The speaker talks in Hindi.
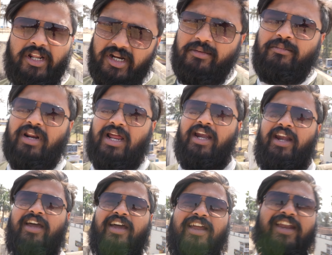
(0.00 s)
ड्रीम राइड
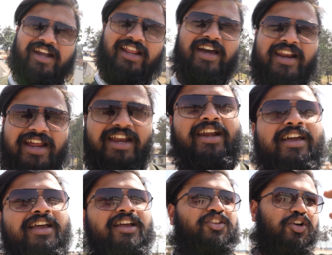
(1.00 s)
इंडिया राइड
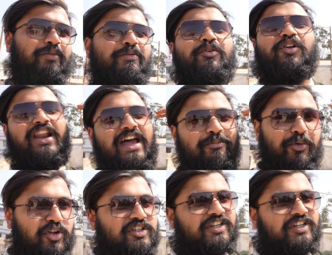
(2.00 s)
जो भी बोलना है बोल